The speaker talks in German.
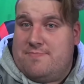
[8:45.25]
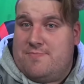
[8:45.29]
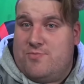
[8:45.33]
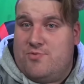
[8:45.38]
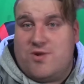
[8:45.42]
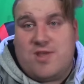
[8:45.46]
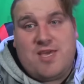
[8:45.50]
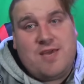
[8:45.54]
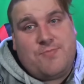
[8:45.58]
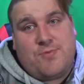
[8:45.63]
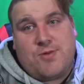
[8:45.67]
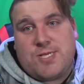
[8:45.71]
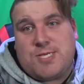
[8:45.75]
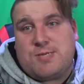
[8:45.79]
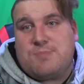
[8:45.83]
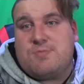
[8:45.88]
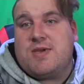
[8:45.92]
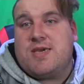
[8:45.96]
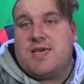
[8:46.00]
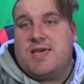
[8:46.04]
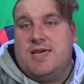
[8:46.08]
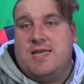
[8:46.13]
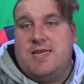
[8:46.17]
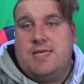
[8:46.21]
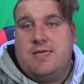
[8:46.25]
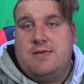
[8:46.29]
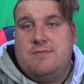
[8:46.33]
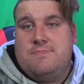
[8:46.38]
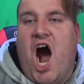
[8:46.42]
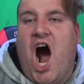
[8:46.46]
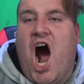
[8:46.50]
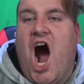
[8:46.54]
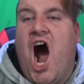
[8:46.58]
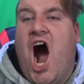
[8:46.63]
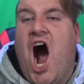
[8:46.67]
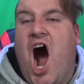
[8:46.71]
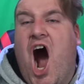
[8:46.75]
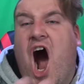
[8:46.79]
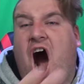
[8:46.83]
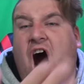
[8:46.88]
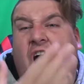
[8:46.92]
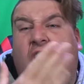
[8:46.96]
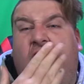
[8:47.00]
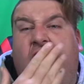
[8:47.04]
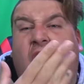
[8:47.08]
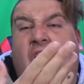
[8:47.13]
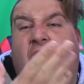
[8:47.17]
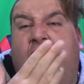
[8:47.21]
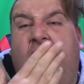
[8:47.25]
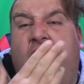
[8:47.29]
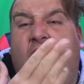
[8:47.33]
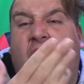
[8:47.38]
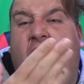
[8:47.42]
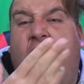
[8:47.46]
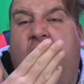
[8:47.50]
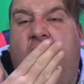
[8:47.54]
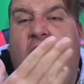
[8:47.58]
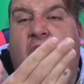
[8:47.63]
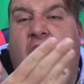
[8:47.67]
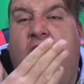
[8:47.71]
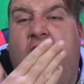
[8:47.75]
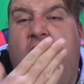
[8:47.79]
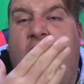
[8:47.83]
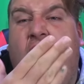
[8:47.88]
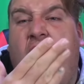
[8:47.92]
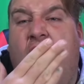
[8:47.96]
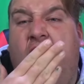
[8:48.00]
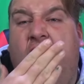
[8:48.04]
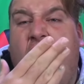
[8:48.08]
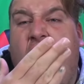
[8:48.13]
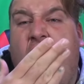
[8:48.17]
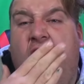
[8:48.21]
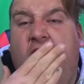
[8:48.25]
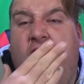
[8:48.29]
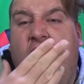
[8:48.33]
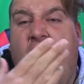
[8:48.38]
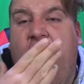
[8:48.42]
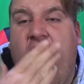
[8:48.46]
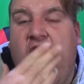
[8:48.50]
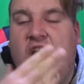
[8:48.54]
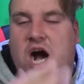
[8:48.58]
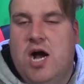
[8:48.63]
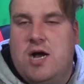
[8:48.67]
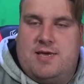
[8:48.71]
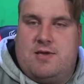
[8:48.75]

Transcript: Und ich habe trotzdem gegähnt. Oh.